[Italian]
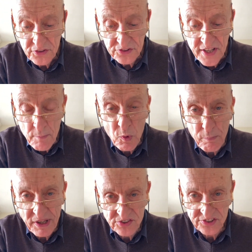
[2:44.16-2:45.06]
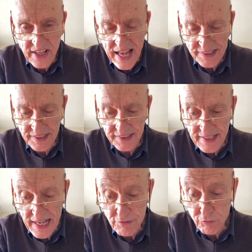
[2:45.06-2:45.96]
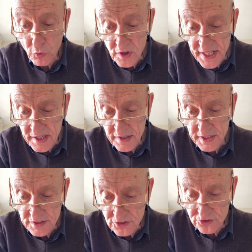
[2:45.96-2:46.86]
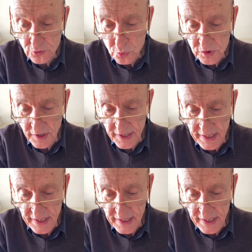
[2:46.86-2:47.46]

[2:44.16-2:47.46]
siamo passati dal voler ridiscutere